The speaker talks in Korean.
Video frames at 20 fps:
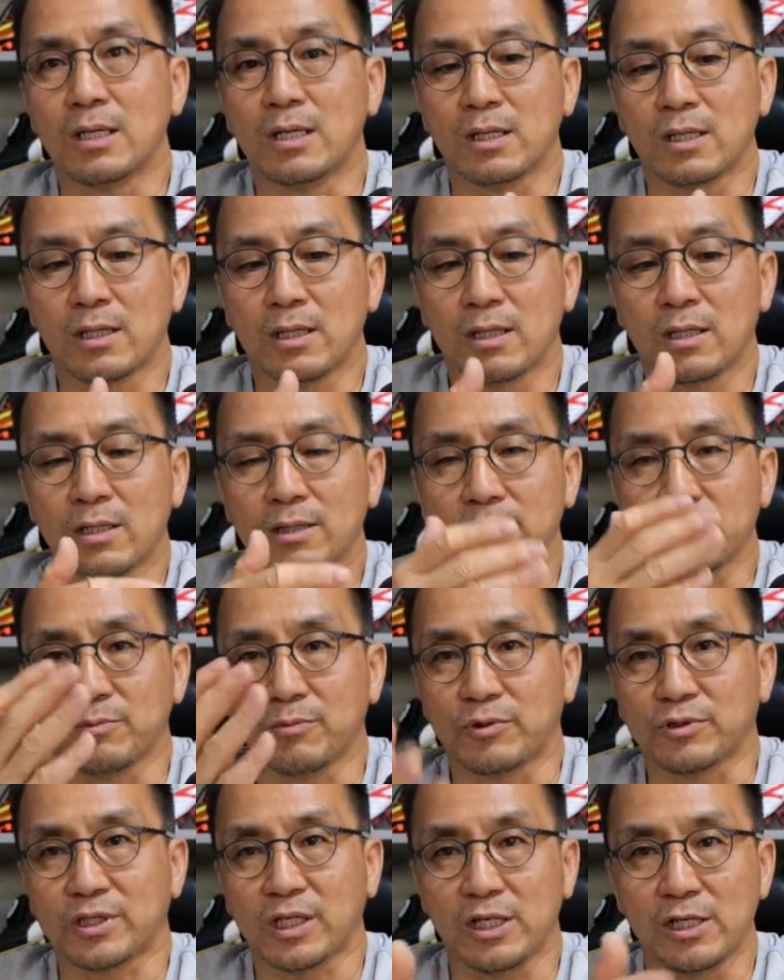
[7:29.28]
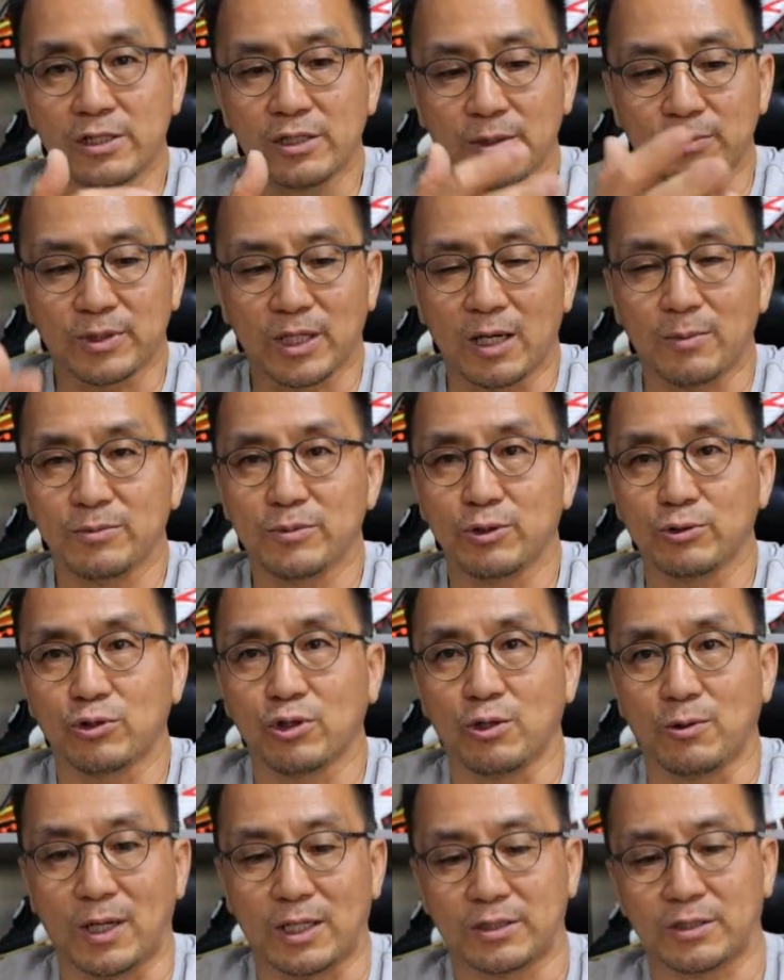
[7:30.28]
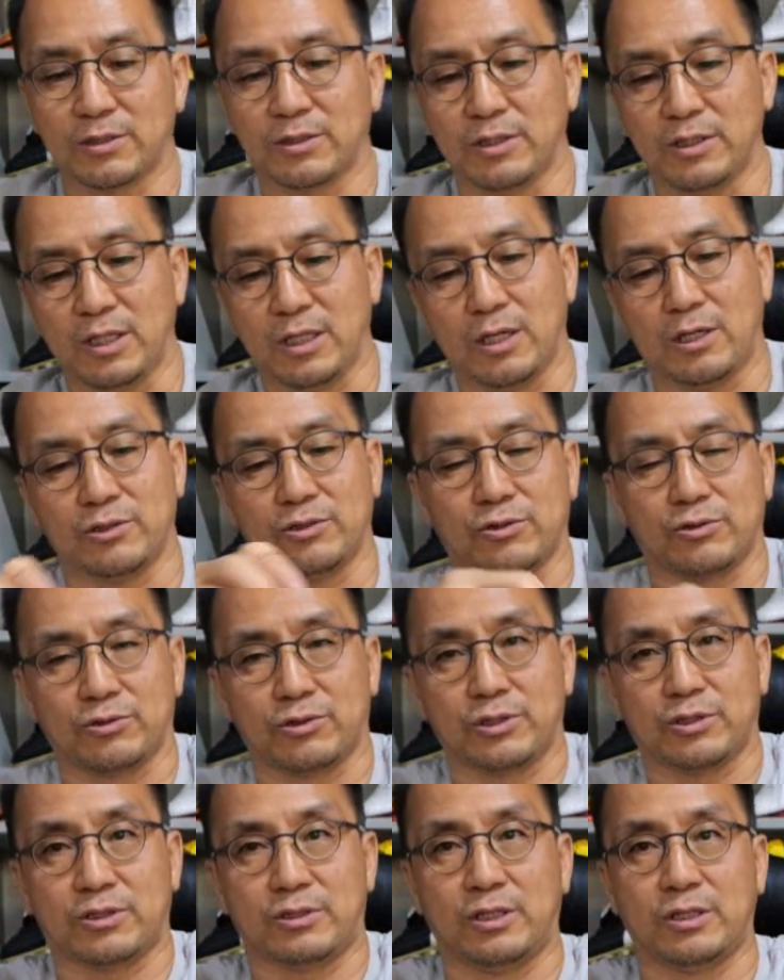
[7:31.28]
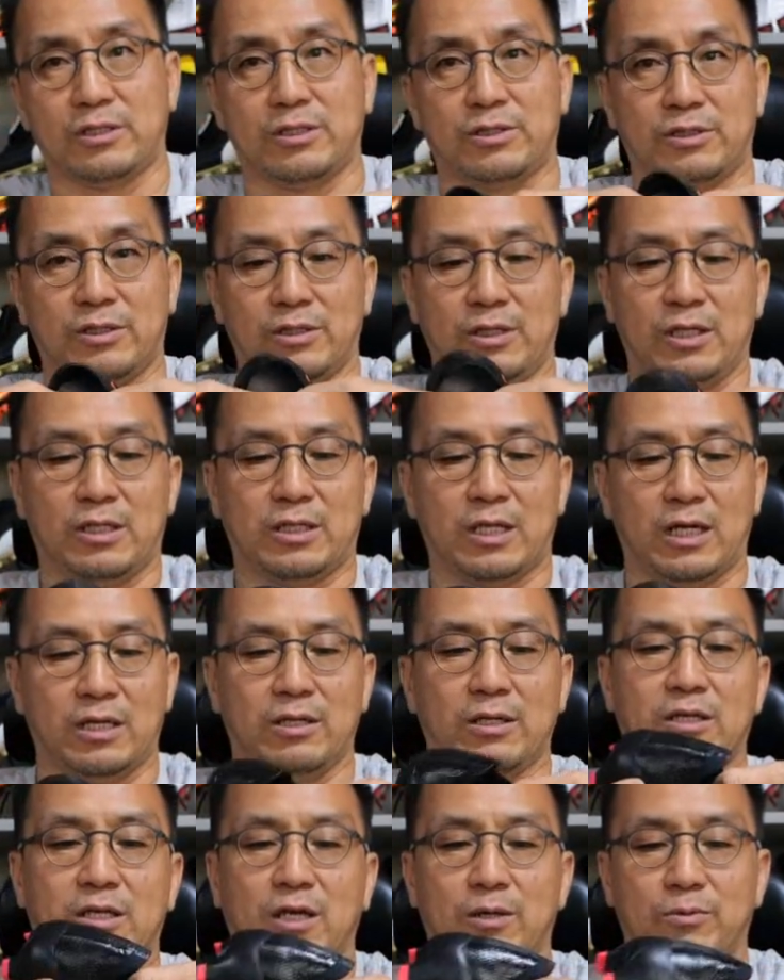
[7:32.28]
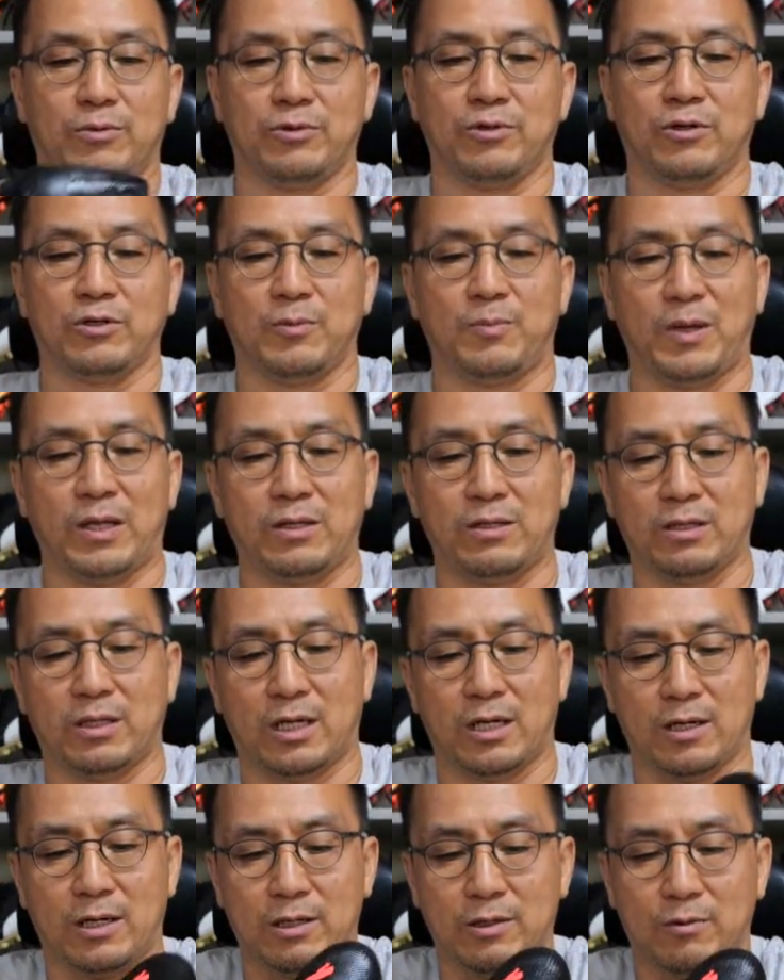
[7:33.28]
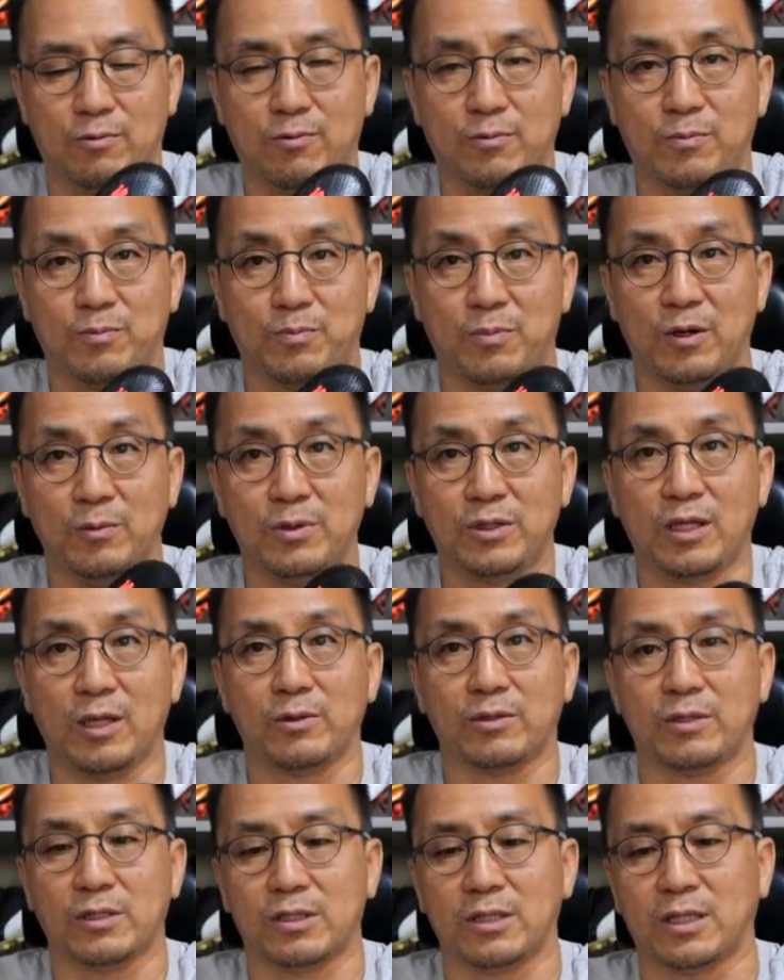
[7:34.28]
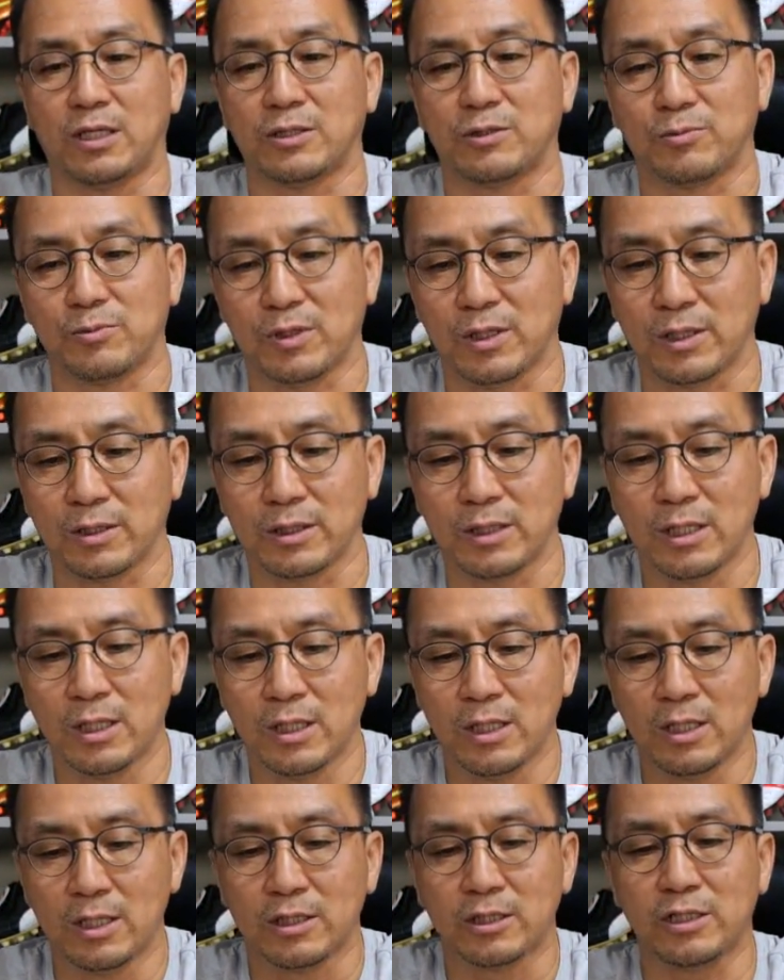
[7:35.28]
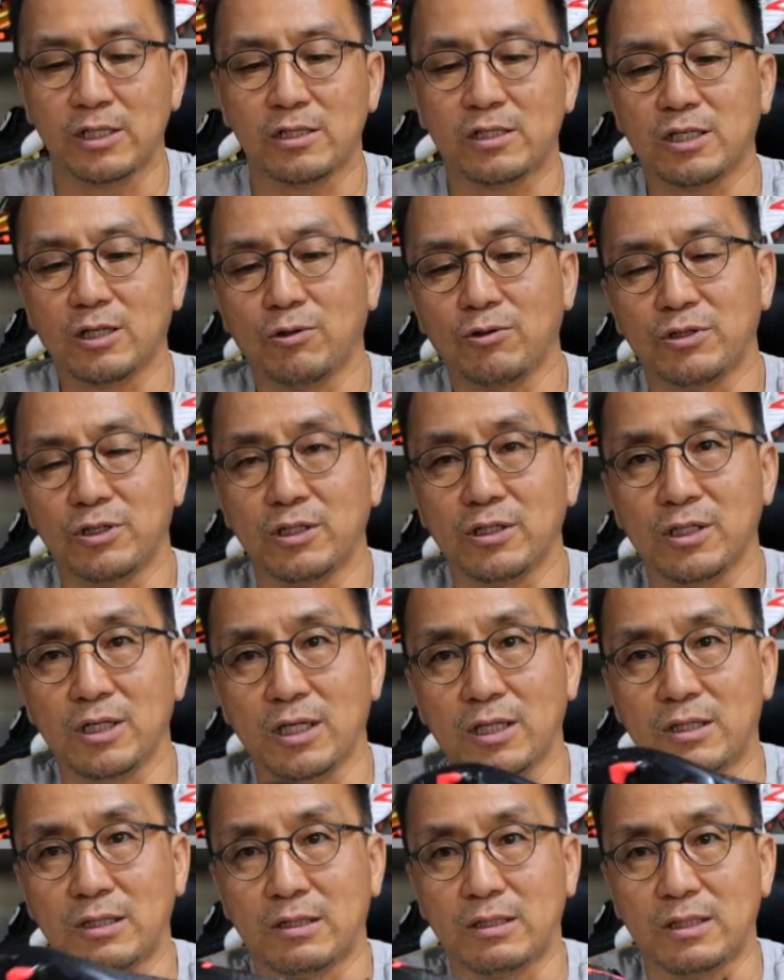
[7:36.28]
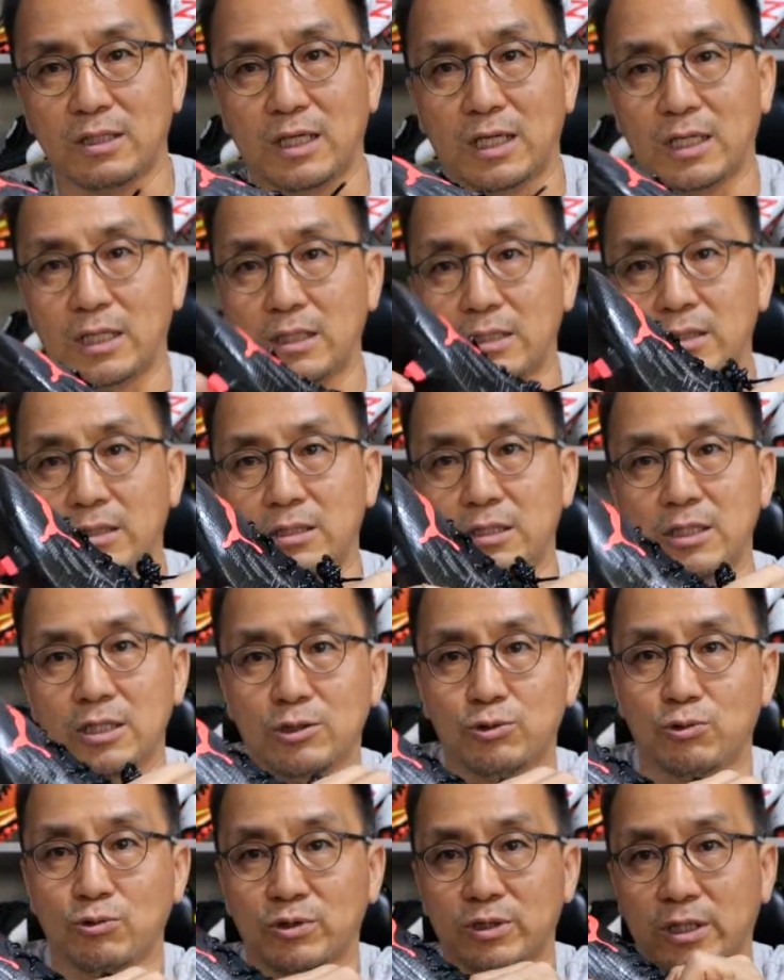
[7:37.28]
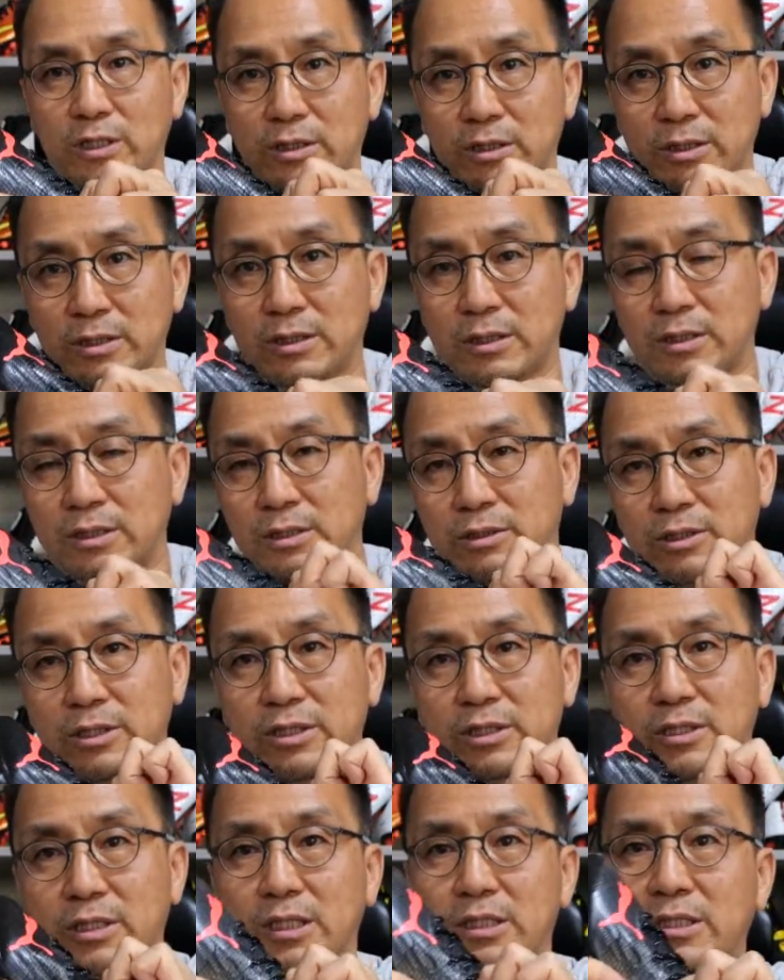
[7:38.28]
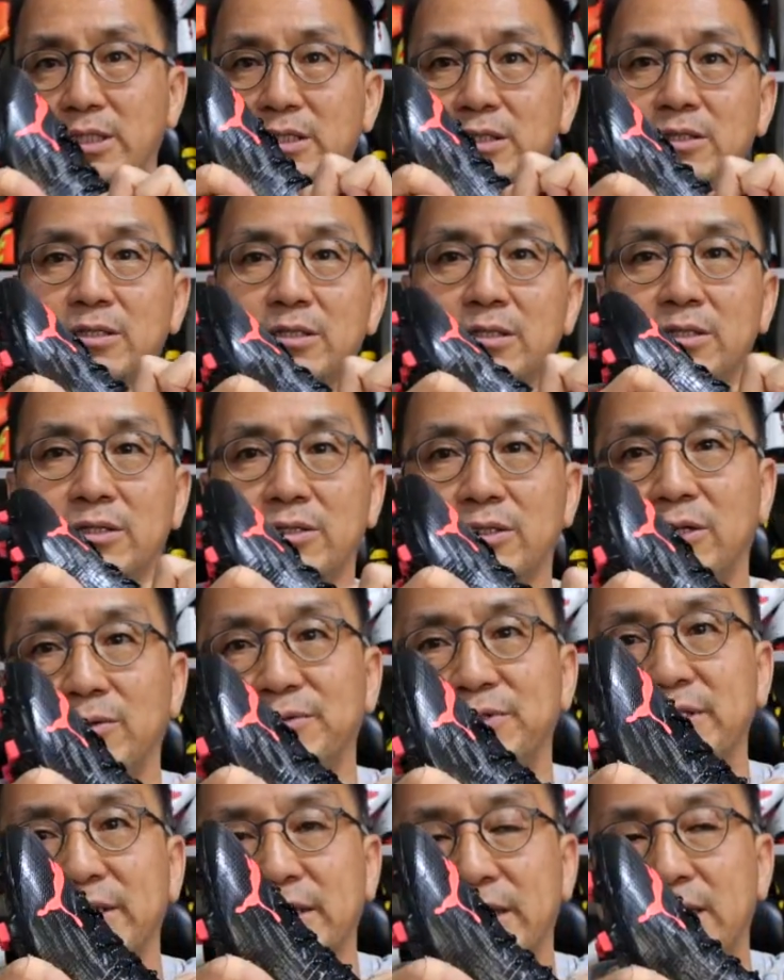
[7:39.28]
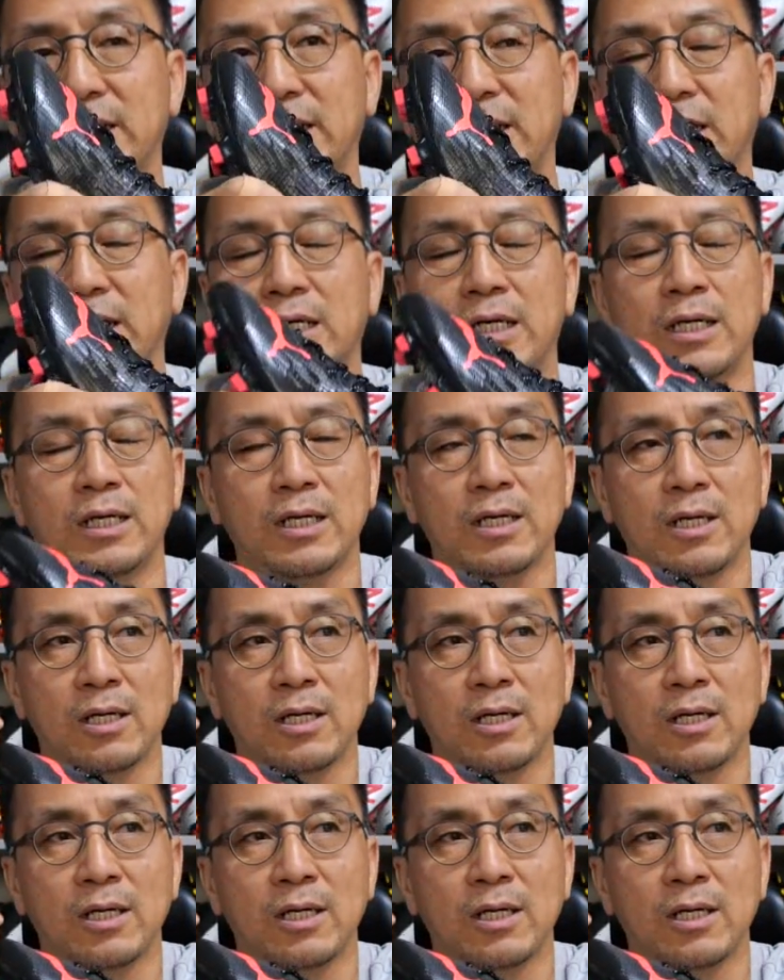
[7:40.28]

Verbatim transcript: 어, 뭐 1.3 정도에 와서는 이게 어느 정도 스트레치성이 있다 이렇게 뭐 여기 밴드가 범위 때문에 그렇게 나지만 실제로 여기에 들어가 있는 이 소재는 전혀 스트레칭성이 없으니까